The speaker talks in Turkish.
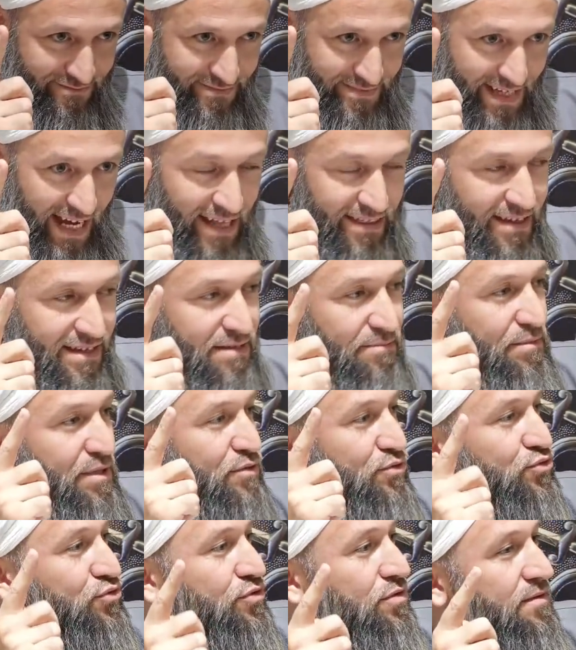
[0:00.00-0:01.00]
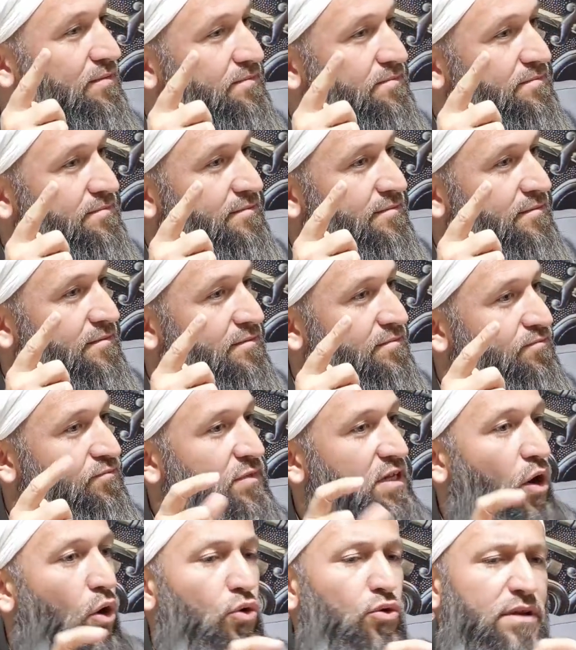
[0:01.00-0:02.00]
Anladın mevzuyu?
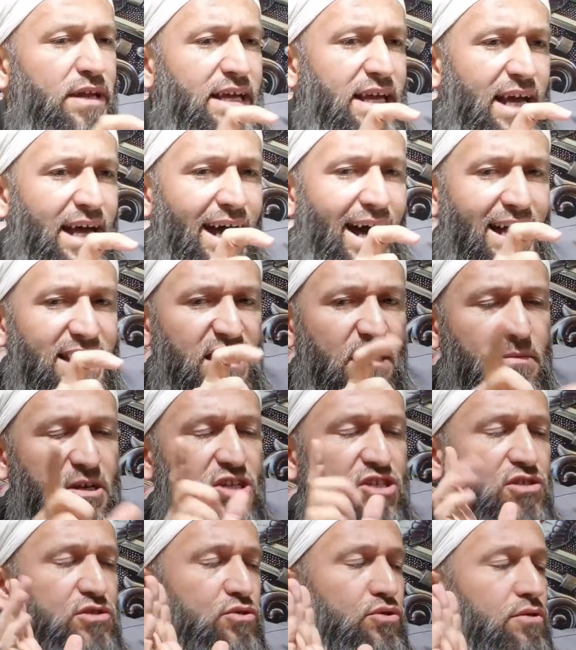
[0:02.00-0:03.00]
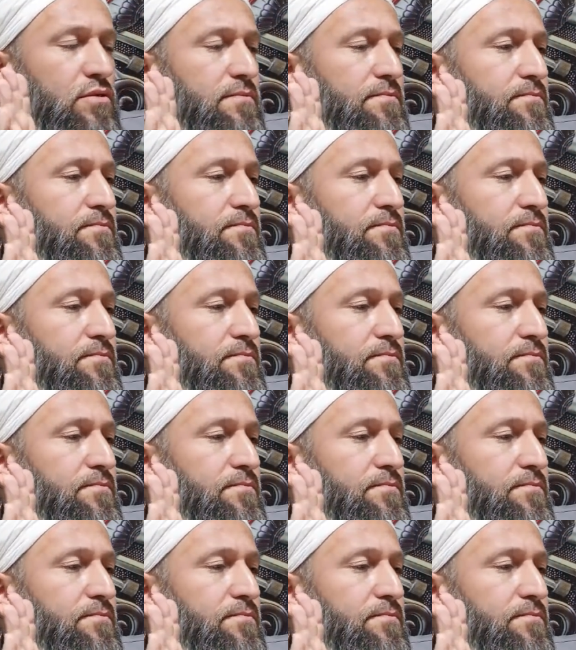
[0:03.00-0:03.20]
Onun anlamı eşittir o.